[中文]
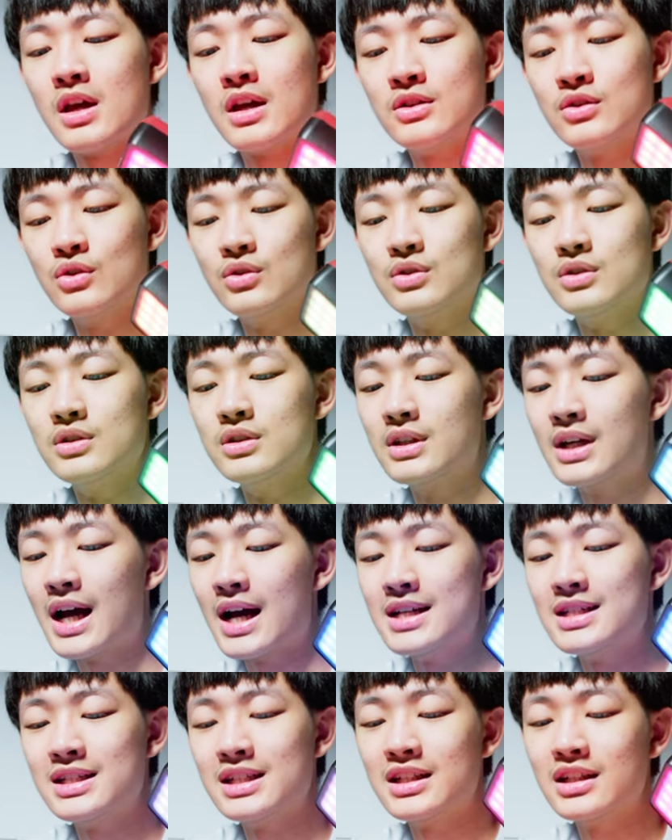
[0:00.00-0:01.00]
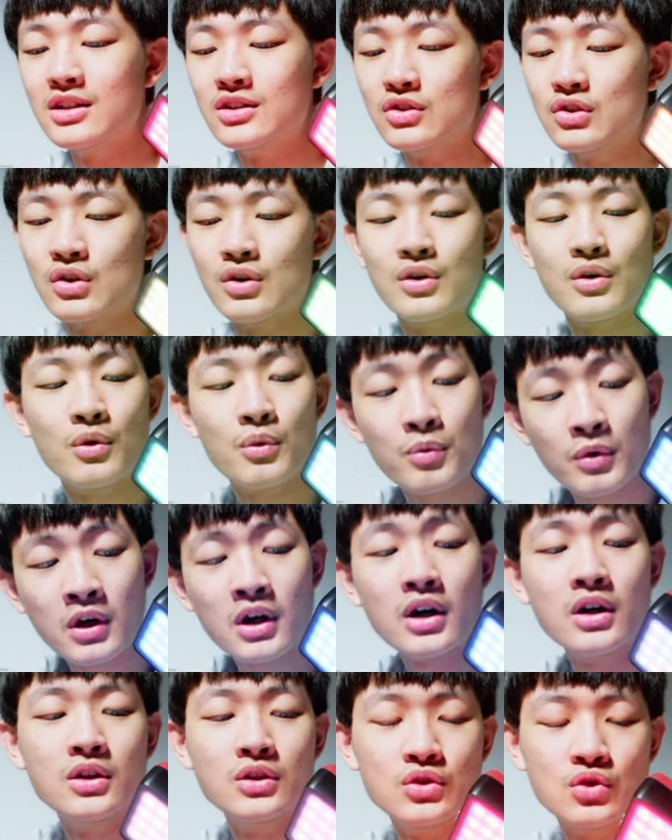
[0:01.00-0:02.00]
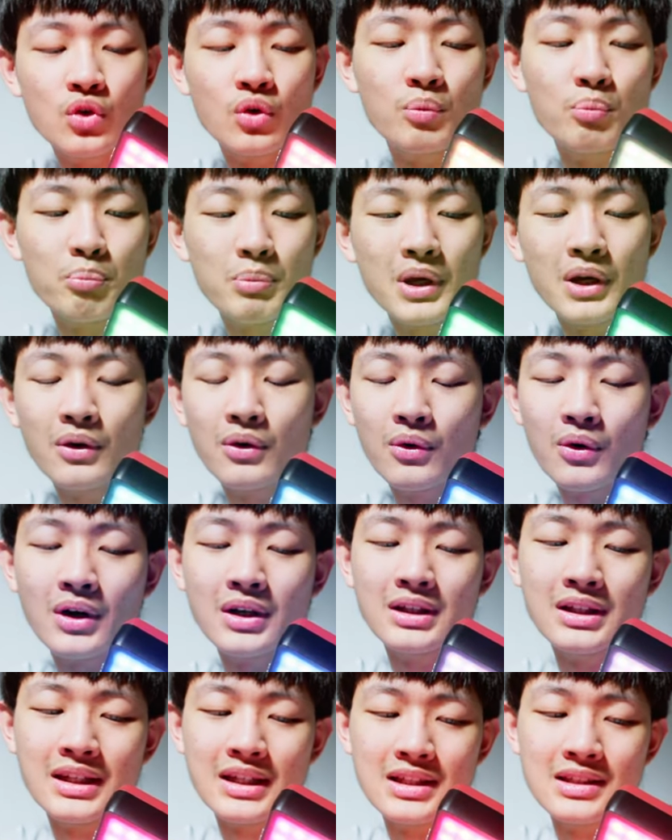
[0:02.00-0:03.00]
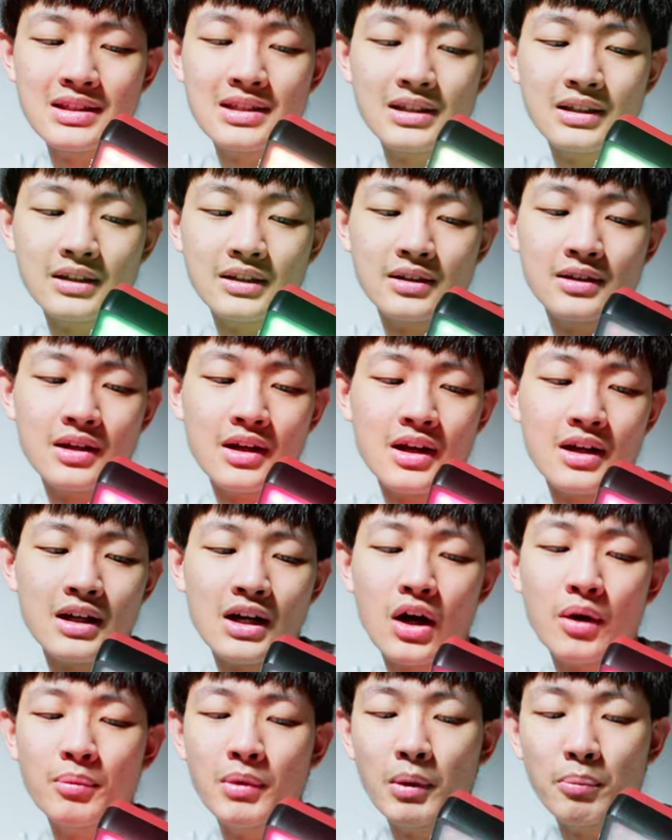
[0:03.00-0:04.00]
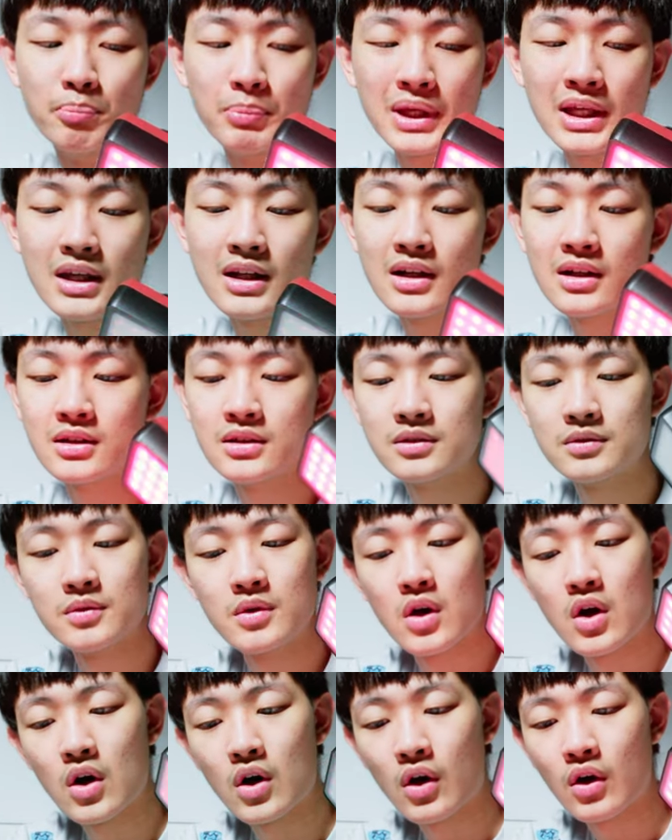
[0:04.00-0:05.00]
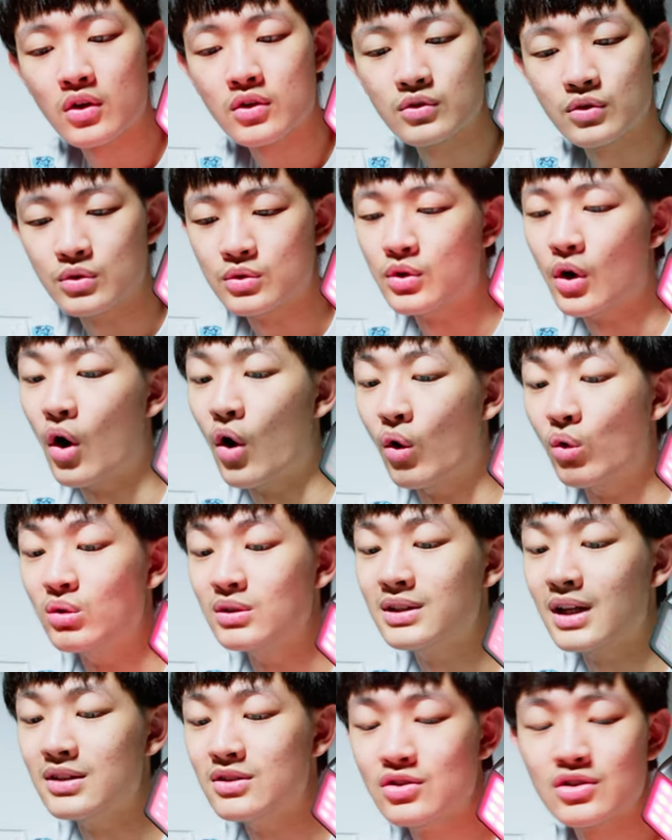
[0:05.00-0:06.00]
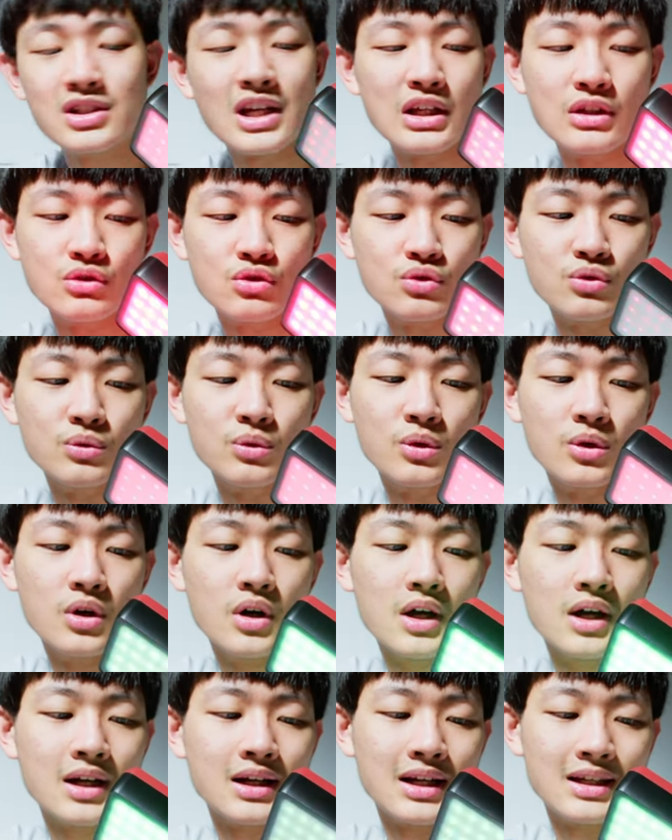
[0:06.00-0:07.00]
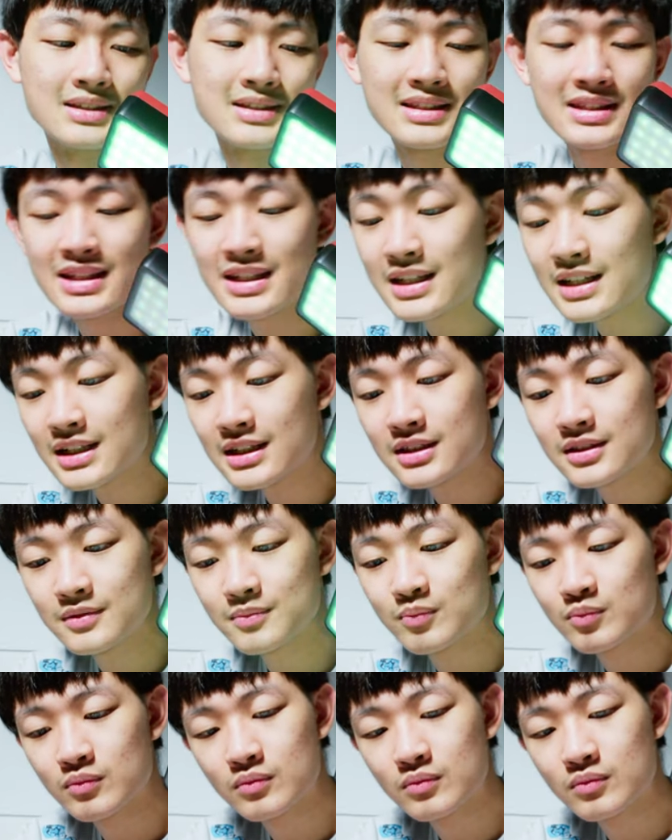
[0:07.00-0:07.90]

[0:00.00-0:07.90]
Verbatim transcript: 就是开心的各种病患颜色。那我们的 B 呢？就是红灯闪烁，那 C 呢？